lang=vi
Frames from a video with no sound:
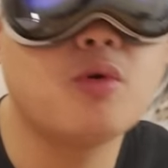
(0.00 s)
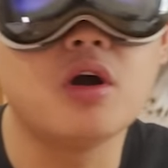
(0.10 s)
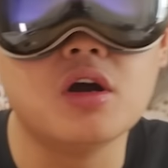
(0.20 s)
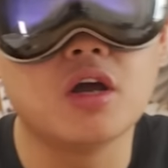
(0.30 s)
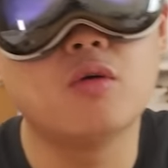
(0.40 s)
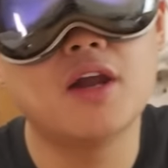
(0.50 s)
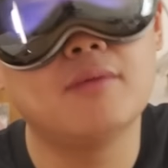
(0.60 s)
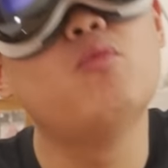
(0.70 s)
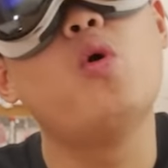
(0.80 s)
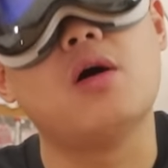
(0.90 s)
cho mọi người cũng là
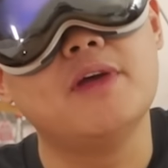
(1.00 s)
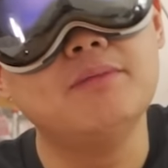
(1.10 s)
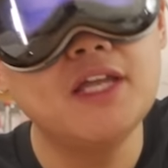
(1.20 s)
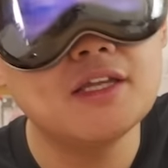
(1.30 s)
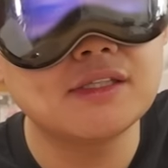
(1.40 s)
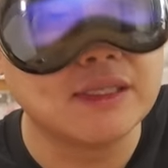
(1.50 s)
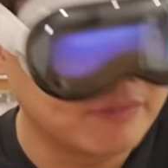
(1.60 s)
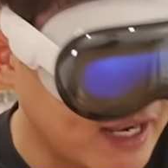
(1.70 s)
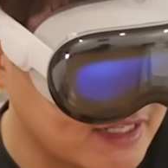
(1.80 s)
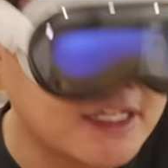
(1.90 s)
mua ở bên Mỹ, tìm
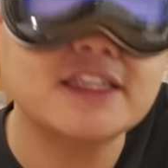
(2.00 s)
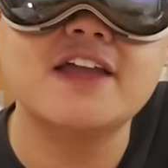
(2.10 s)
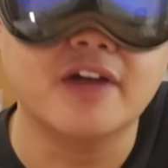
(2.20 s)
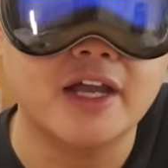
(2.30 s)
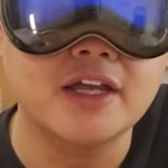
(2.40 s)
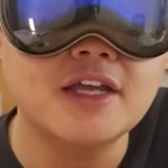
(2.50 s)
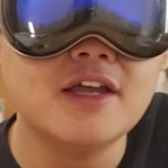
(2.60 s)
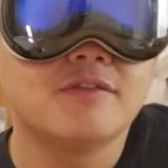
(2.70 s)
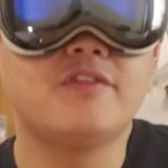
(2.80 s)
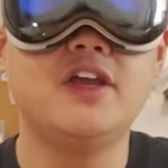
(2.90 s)
cách để xách tay về. Và